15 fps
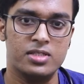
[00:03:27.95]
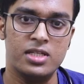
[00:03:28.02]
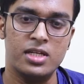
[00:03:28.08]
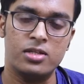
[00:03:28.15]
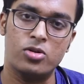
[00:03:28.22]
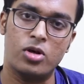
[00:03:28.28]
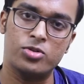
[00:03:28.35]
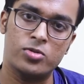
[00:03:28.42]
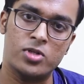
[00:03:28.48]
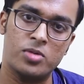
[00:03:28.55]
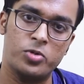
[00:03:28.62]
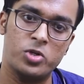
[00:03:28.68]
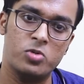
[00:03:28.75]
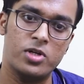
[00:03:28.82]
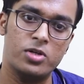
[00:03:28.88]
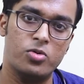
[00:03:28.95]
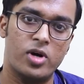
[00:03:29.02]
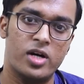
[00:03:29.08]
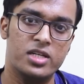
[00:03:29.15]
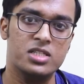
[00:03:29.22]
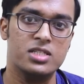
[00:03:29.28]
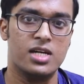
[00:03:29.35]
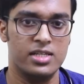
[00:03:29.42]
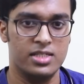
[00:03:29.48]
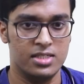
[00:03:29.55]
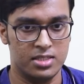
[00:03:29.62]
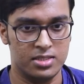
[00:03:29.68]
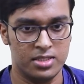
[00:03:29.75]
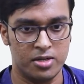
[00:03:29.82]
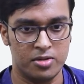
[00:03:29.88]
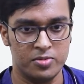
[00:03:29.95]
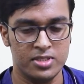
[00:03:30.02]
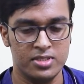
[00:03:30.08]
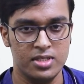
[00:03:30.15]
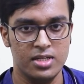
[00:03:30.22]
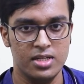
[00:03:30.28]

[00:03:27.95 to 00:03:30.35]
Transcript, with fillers: ঠিক ততটা পরিমাণ ওয়ারেস খাইয়ে দিতে হবে